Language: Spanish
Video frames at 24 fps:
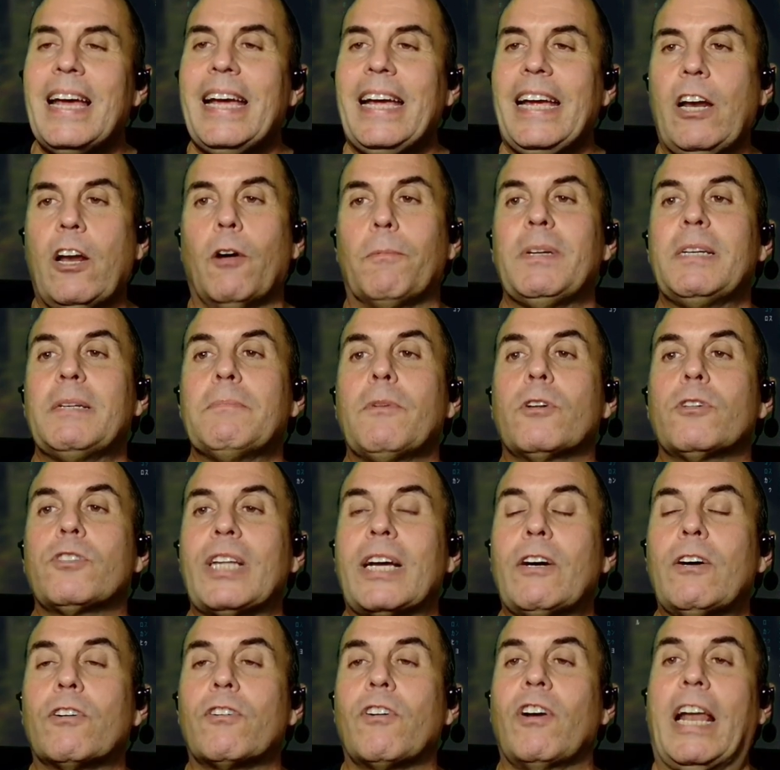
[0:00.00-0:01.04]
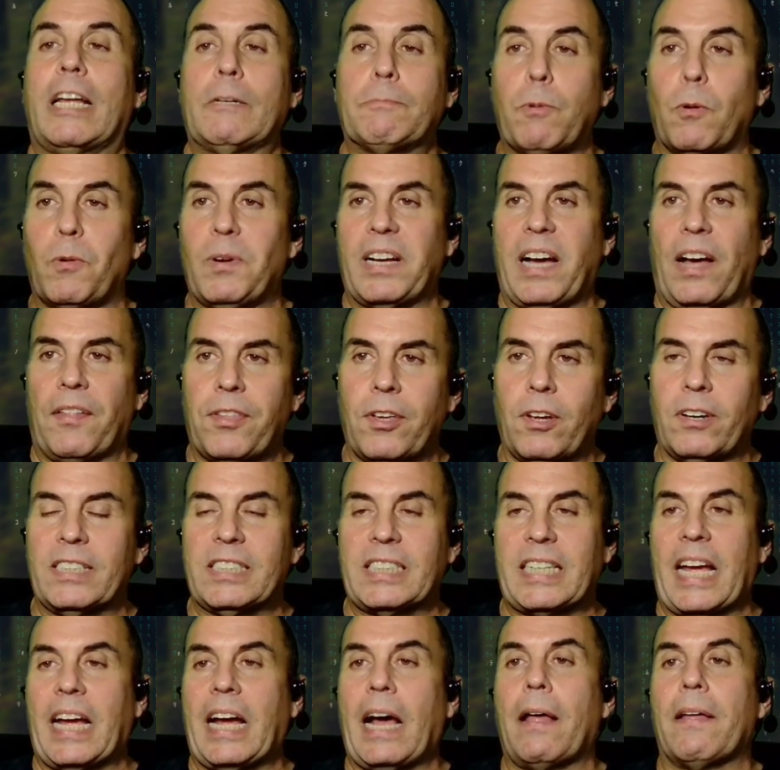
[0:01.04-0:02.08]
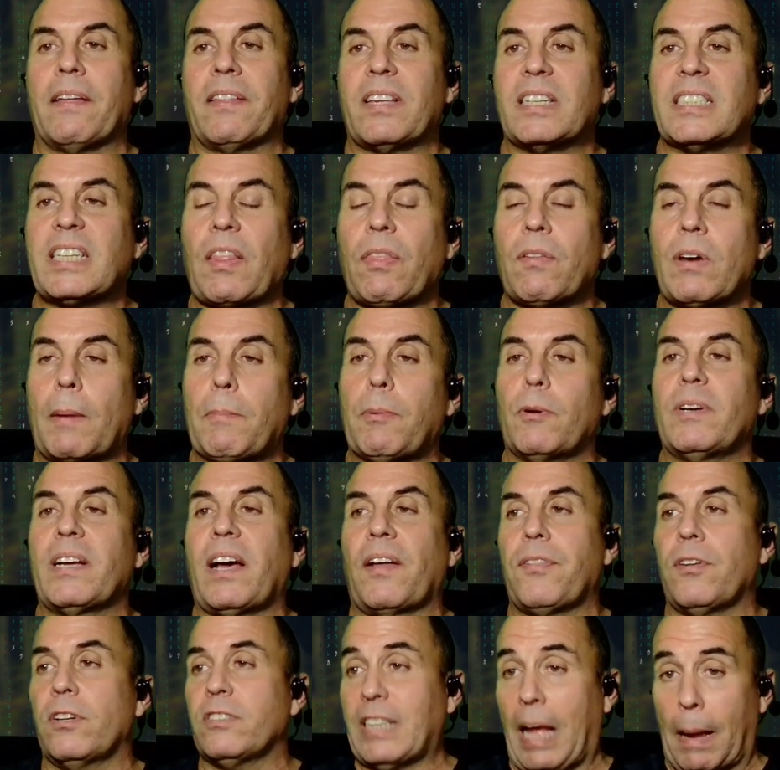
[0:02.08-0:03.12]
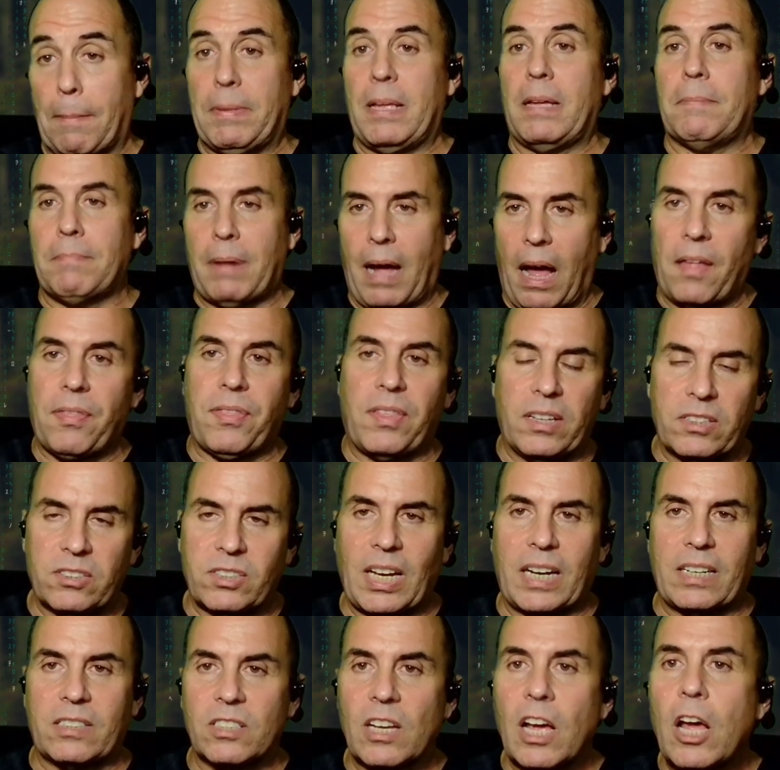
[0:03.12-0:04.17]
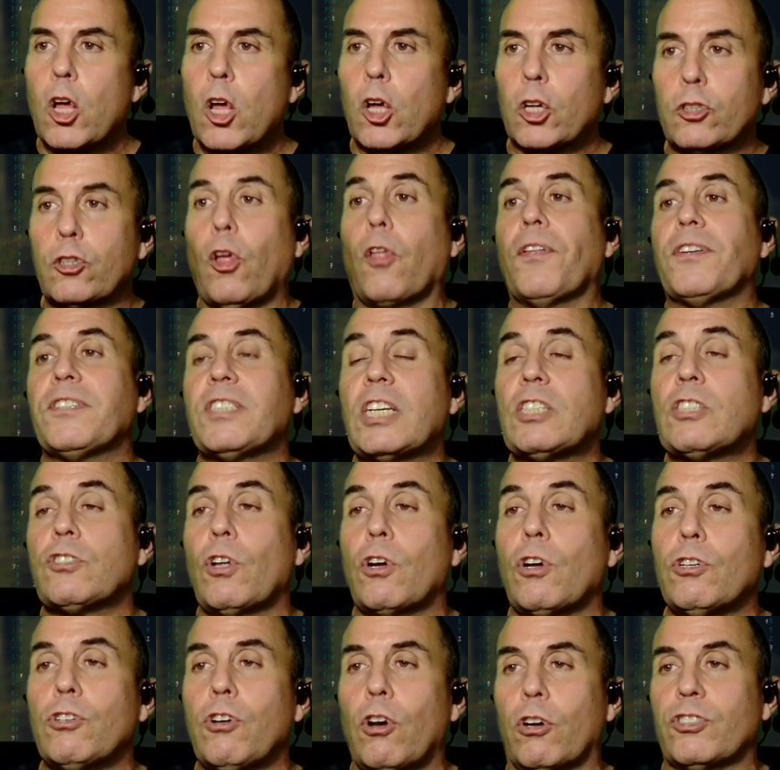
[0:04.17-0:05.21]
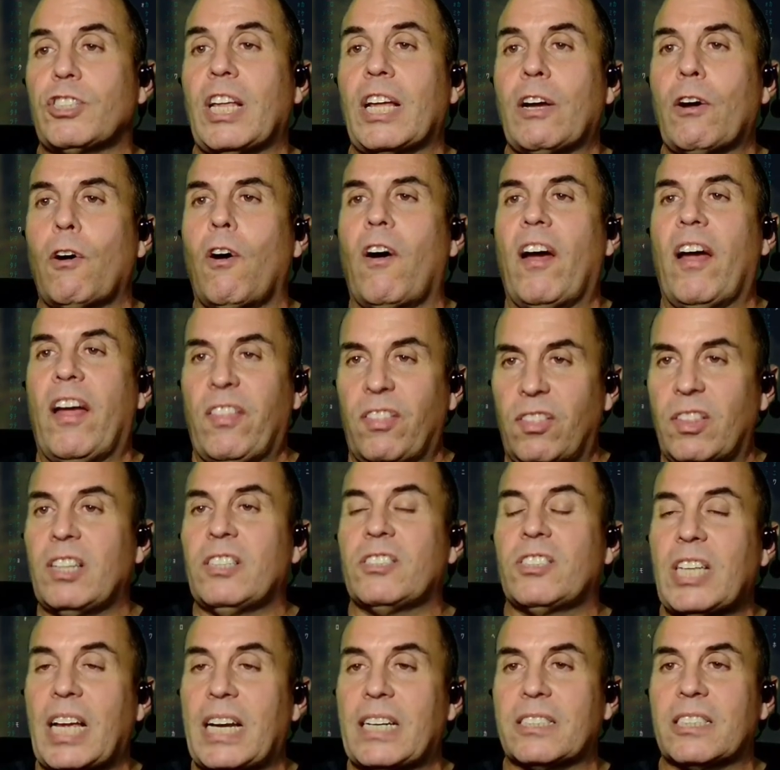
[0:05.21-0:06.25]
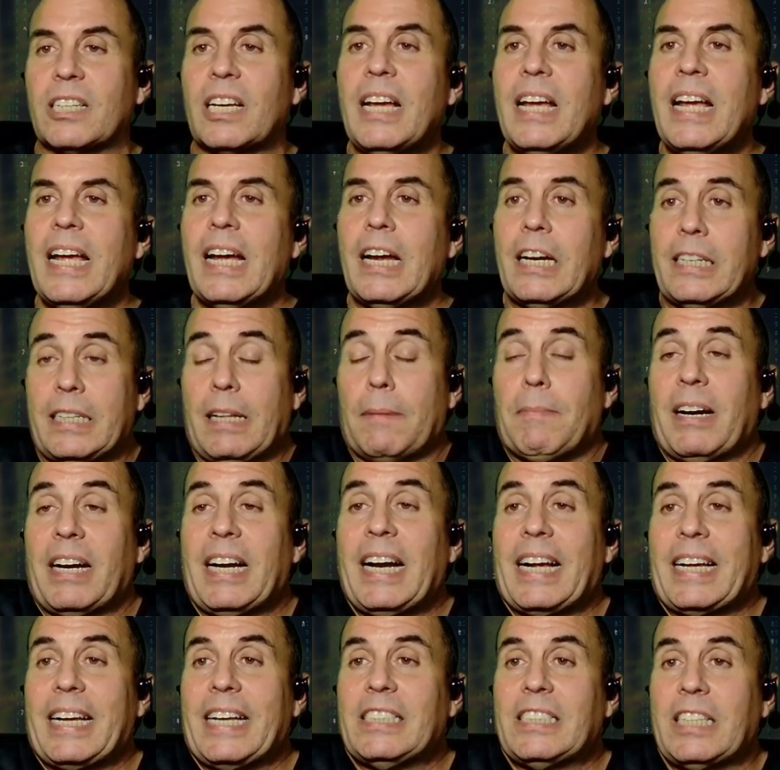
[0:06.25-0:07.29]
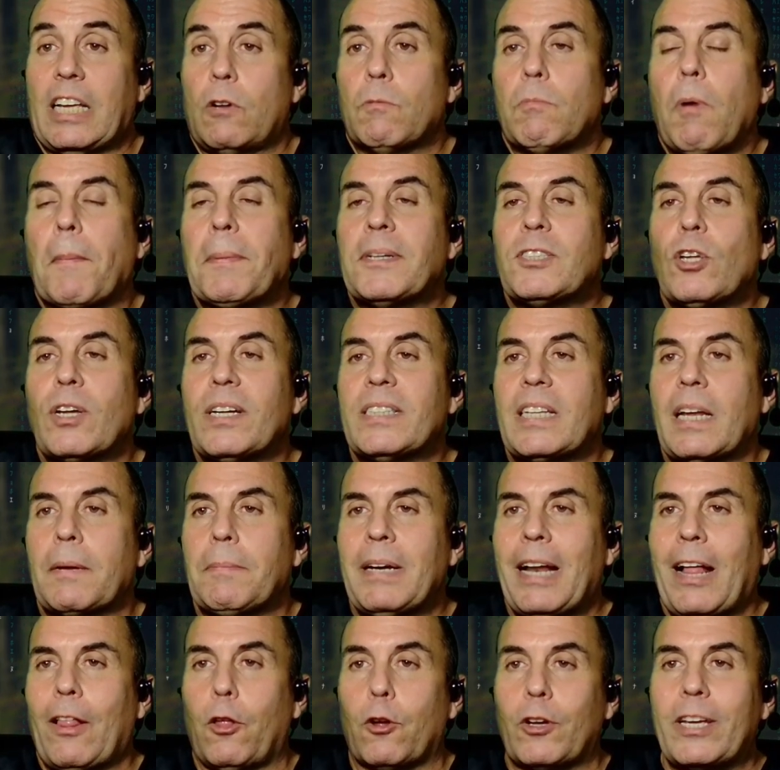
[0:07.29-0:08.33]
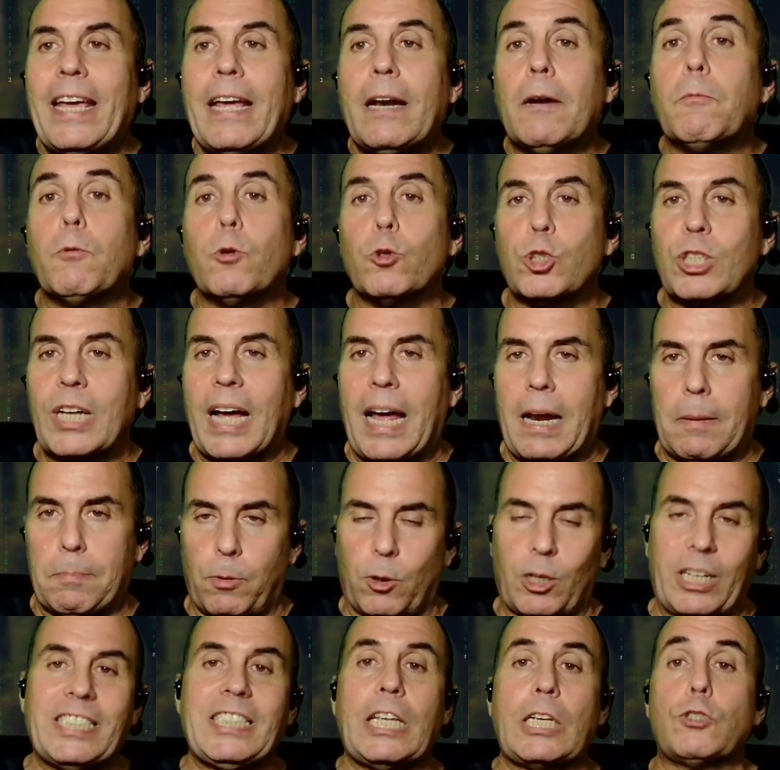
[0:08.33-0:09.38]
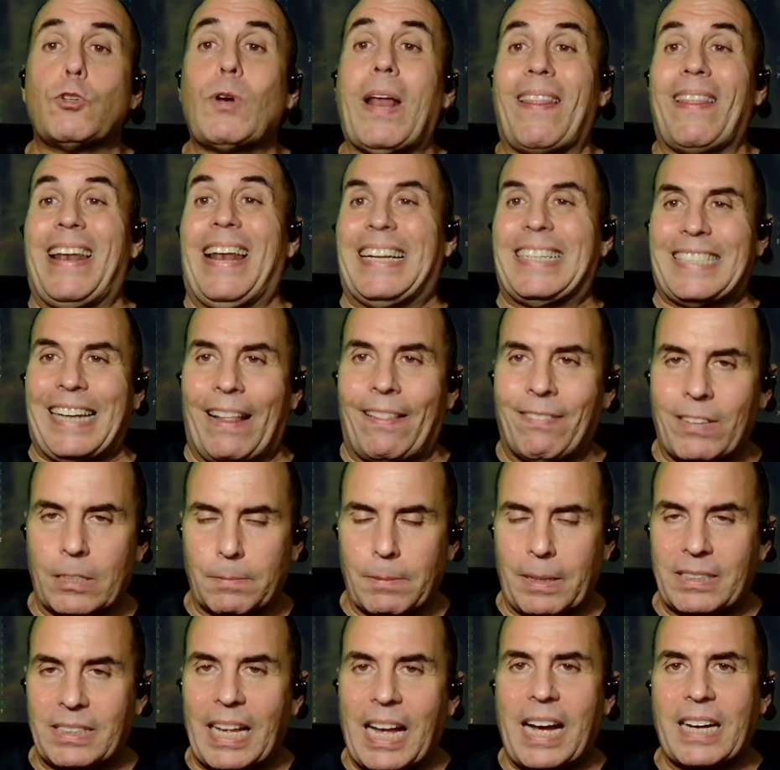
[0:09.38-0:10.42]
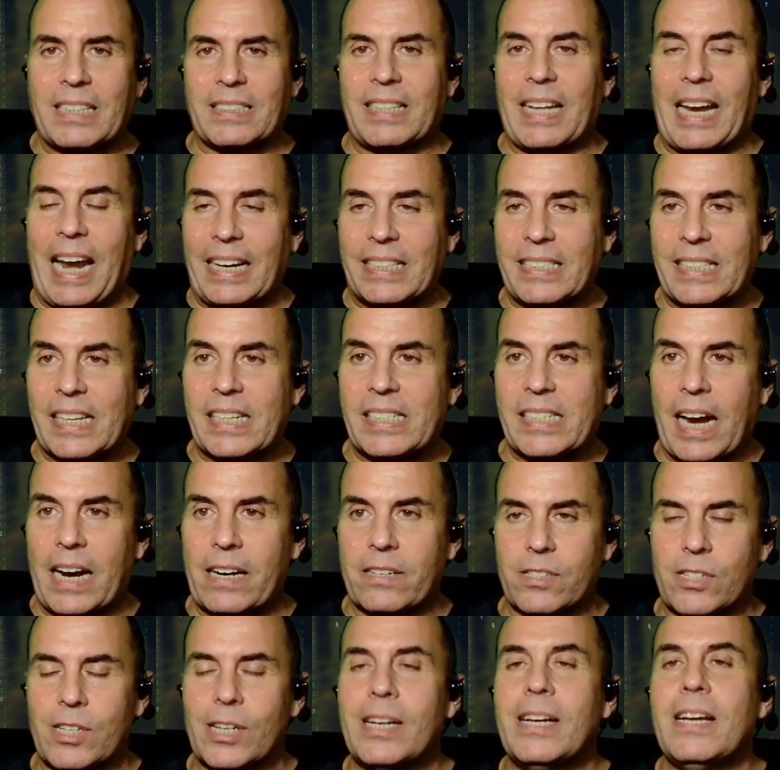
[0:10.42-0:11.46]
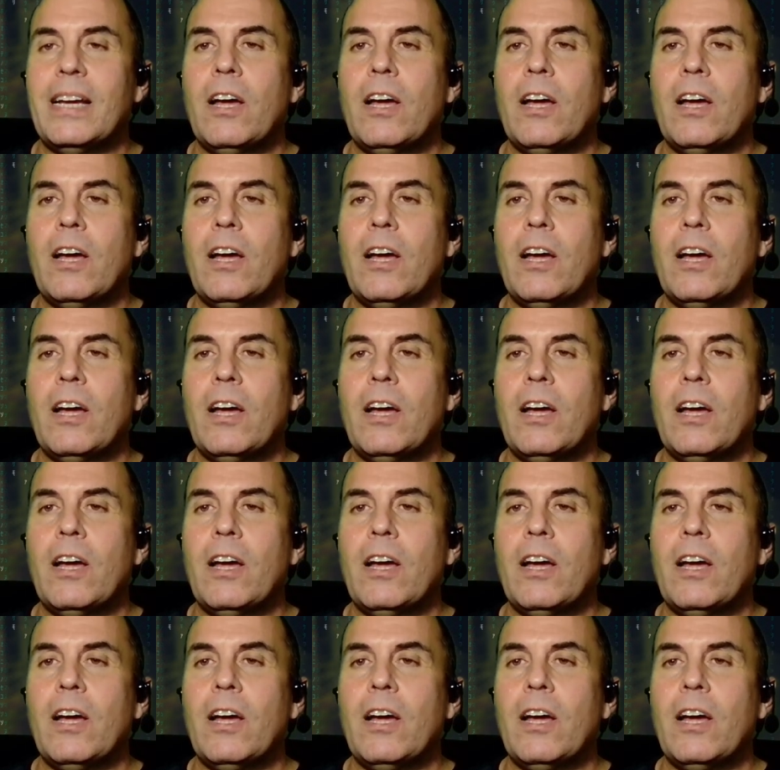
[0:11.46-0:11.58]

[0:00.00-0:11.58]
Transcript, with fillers: Y lo mismo tengo con las publicaciones, que cada vez que se hace una publicación también va a Search Todos estos los tengo en Search De manera que si en un momento determinado quiero buscar, porque esta es una de las grandes ventajas de Elasticsearch,